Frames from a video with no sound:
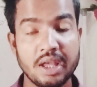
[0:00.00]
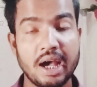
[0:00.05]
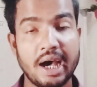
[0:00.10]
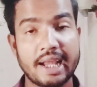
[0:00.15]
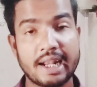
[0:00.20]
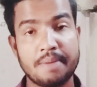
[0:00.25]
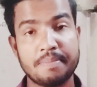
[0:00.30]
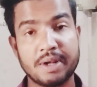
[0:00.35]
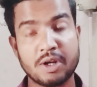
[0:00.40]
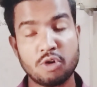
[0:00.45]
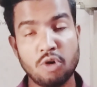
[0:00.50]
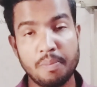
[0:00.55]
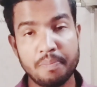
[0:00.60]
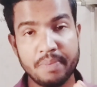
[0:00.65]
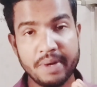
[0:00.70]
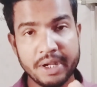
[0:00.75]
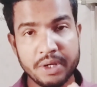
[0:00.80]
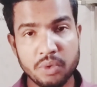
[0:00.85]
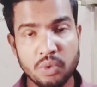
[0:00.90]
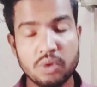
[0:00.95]
আর আমরা
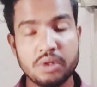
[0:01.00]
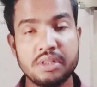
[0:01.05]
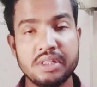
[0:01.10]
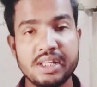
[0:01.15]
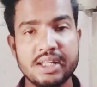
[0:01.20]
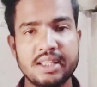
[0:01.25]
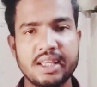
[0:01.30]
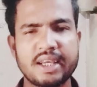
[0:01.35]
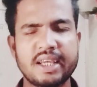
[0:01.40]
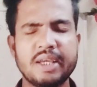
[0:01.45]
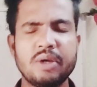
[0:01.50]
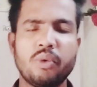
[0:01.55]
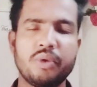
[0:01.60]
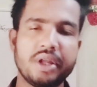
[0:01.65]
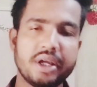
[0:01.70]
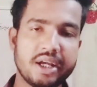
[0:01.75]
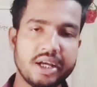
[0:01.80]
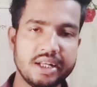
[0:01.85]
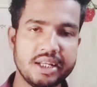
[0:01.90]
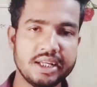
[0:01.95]
কমপ্লিট নোট দিয়ে থাকি
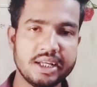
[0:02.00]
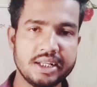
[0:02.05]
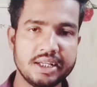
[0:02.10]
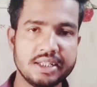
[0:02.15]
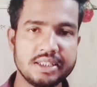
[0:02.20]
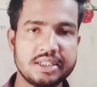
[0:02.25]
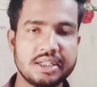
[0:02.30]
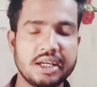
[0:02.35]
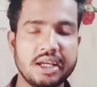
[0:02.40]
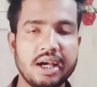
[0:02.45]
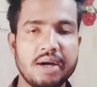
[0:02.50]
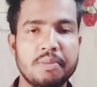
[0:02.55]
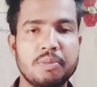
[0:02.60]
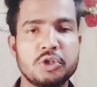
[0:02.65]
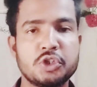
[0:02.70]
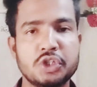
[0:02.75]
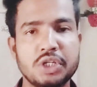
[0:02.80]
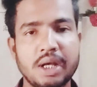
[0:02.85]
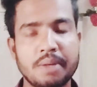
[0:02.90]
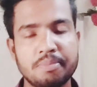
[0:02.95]
অনেকে নিয়ে নিয়েছে
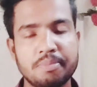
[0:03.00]
অবশ্যই